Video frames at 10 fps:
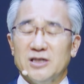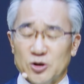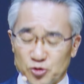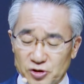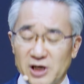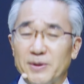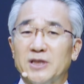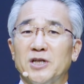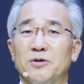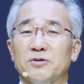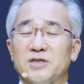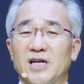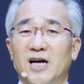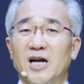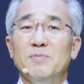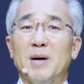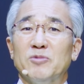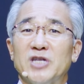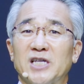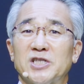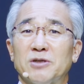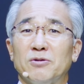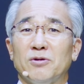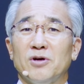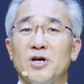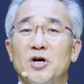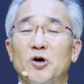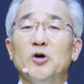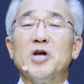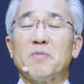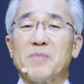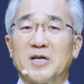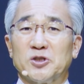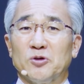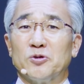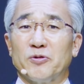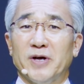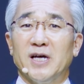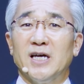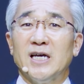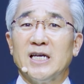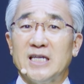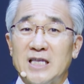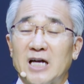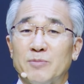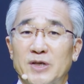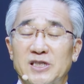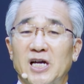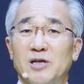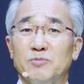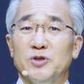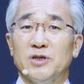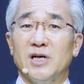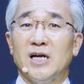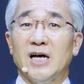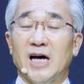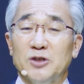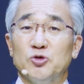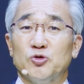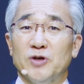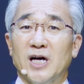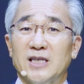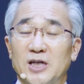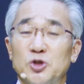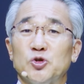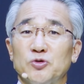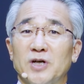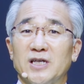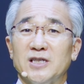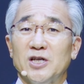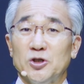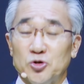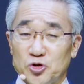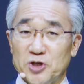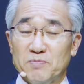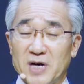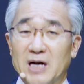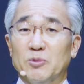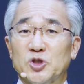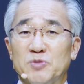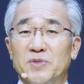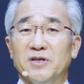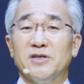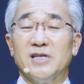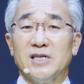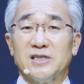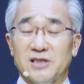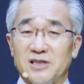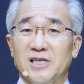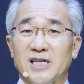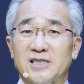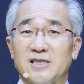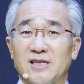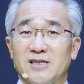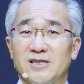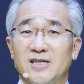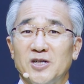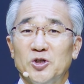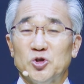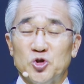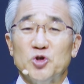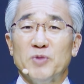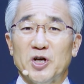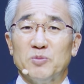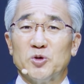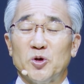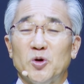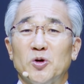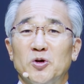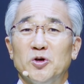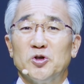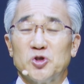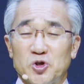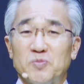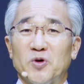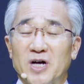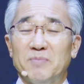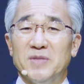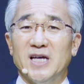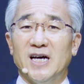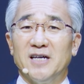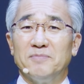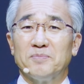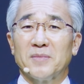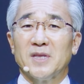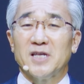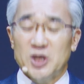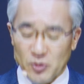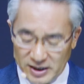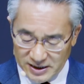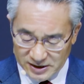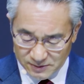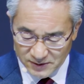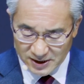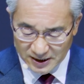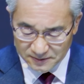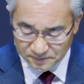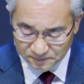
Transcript: 주일 예배 드리고 잘 마무리하시고 언약 백성으로의 기다림의 삶을 한순간 한순간 주님 바라보시며 승리하시기를 주님의 이름으로 축복합니다. 기도하겠습니다.